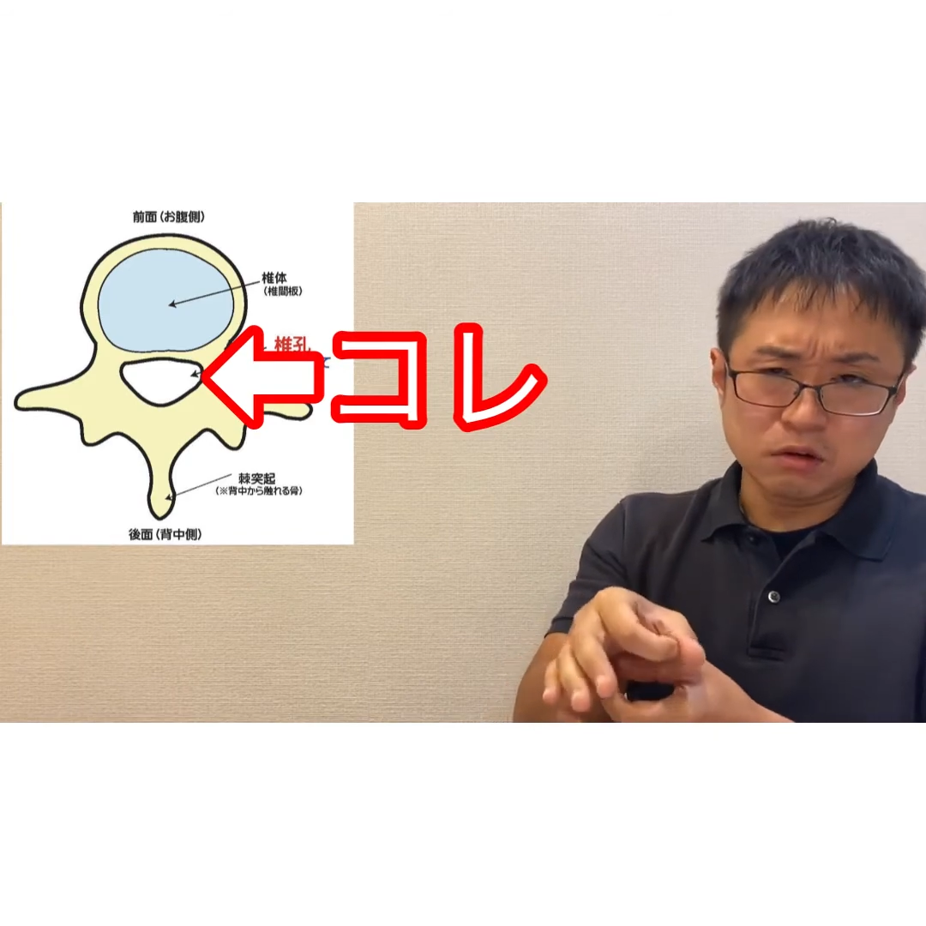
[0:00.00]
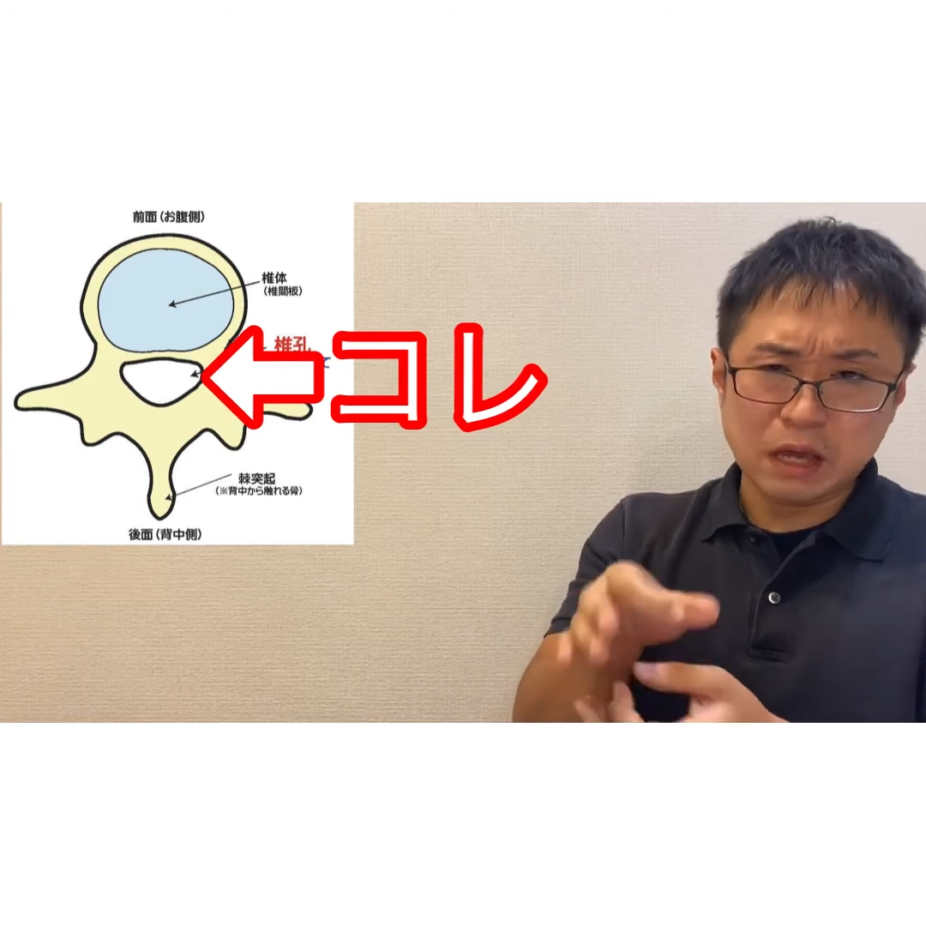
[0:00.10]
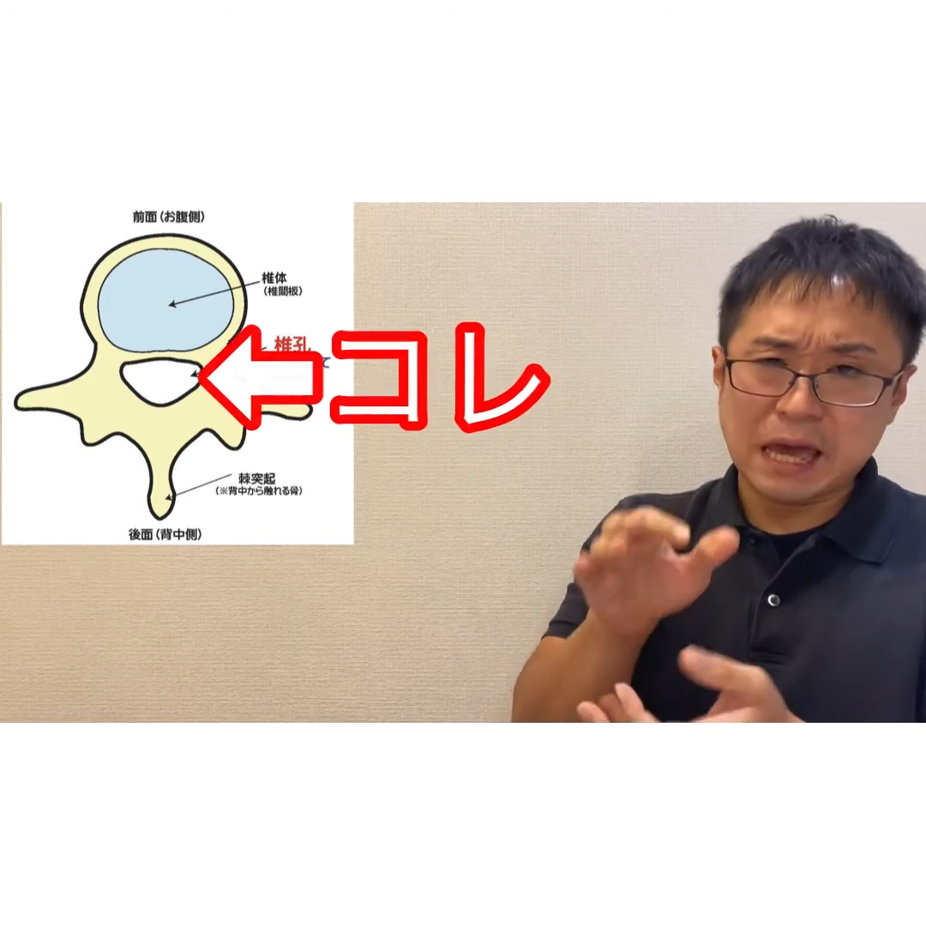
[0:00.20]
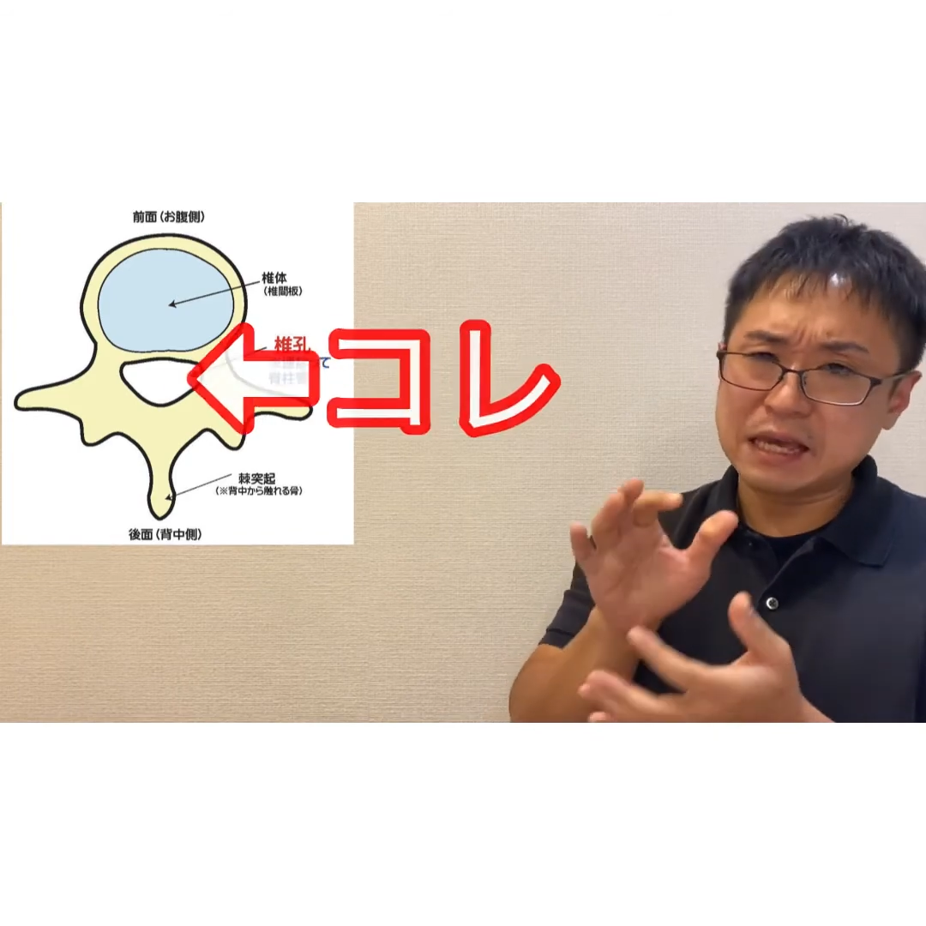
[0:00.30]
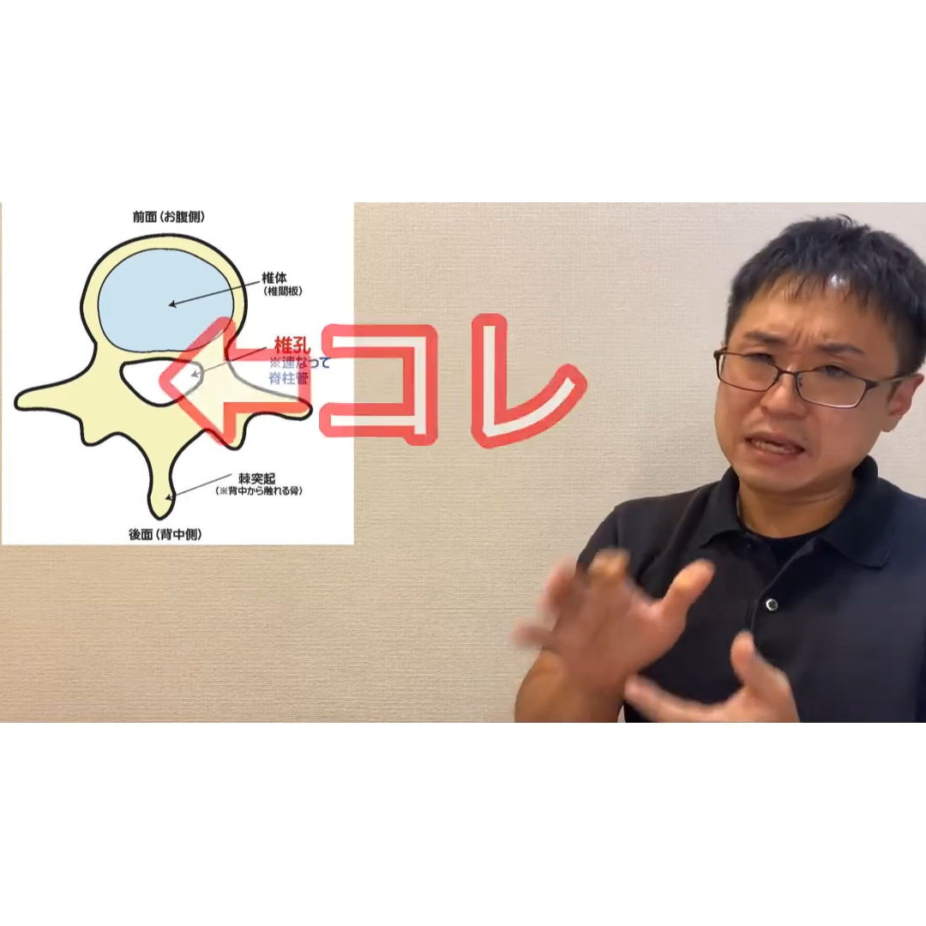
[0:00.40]

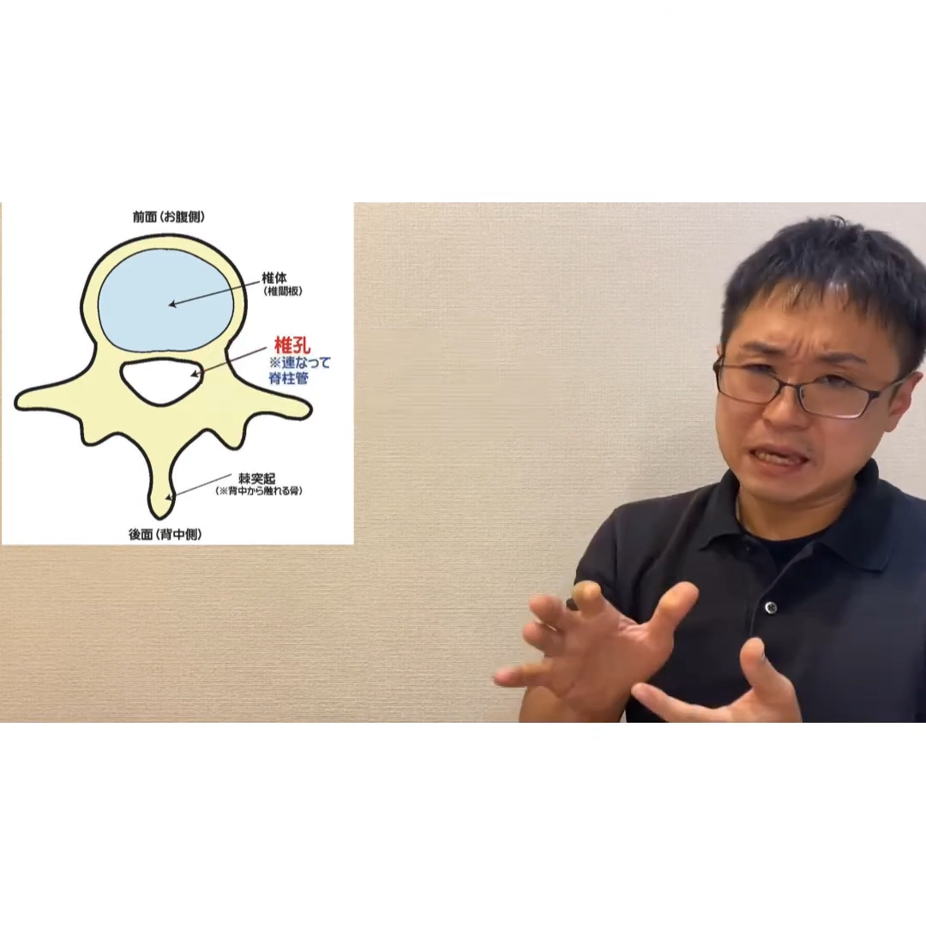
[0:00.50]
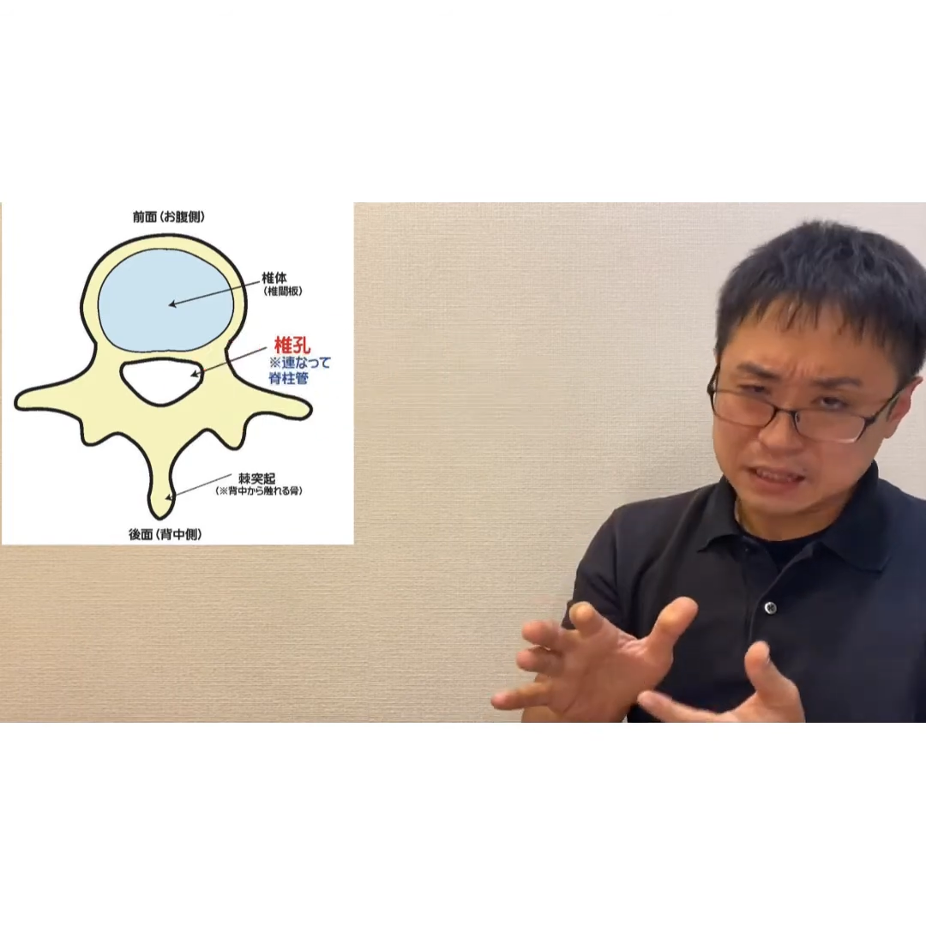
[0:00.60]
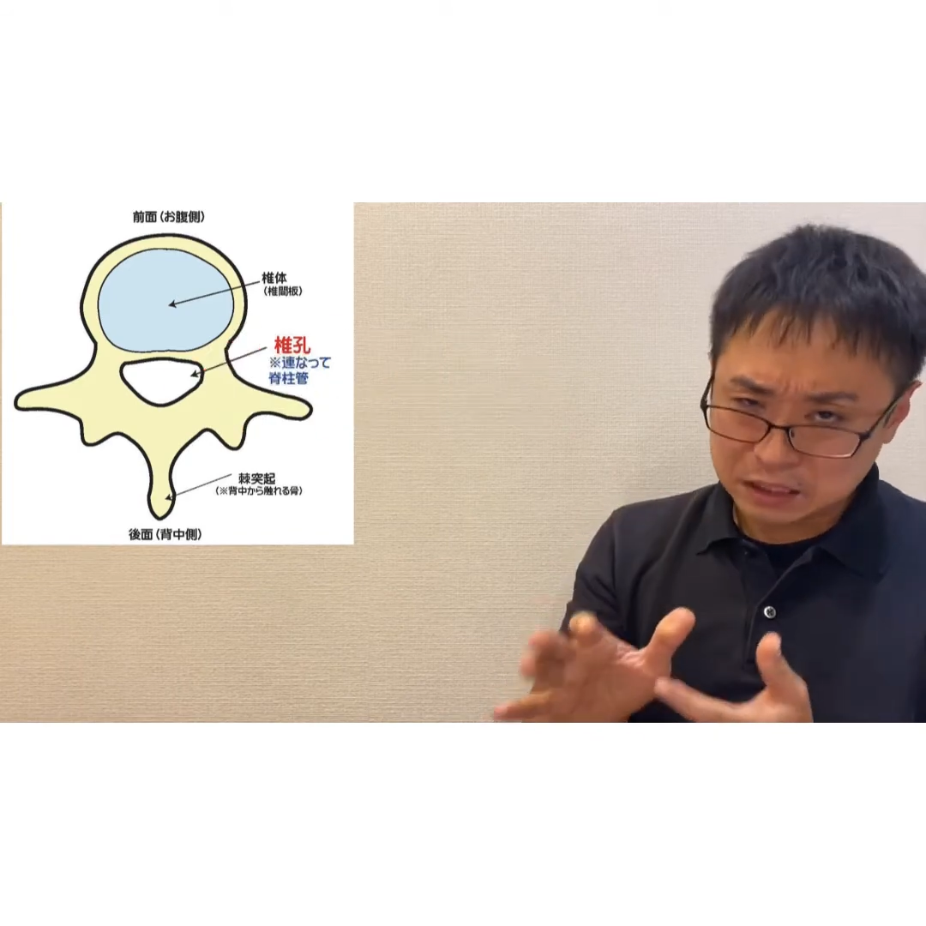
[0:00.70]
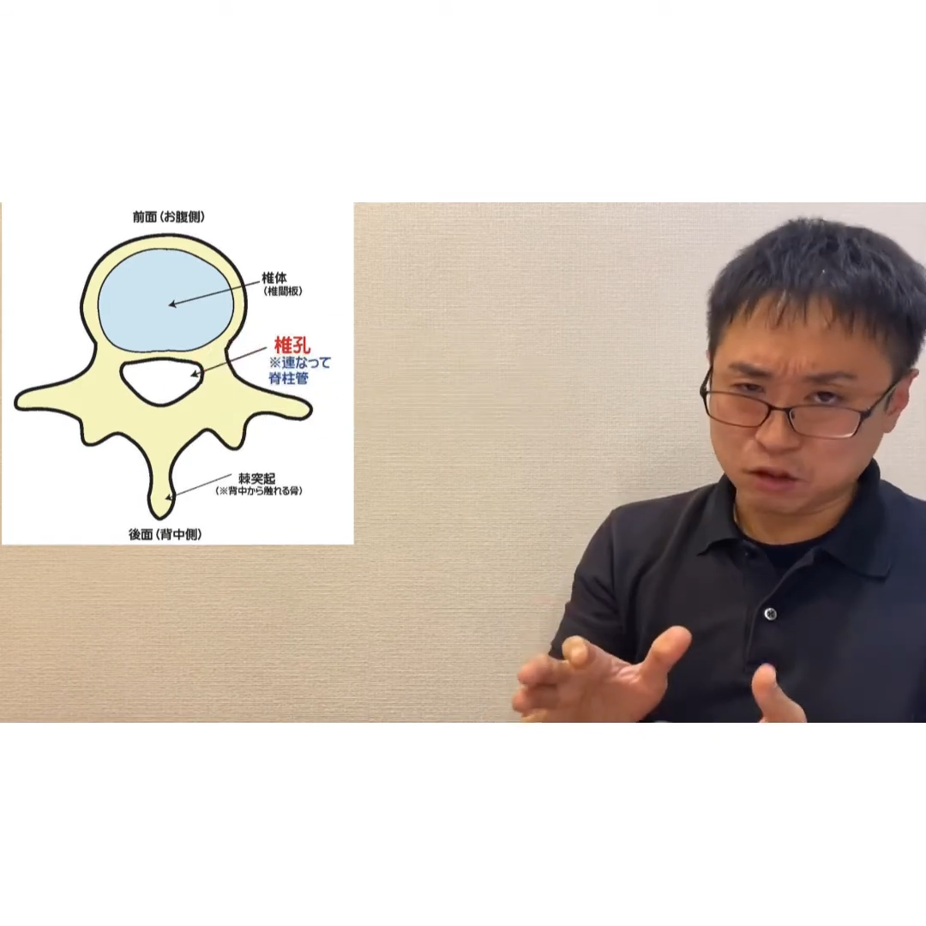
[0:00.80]
変形だと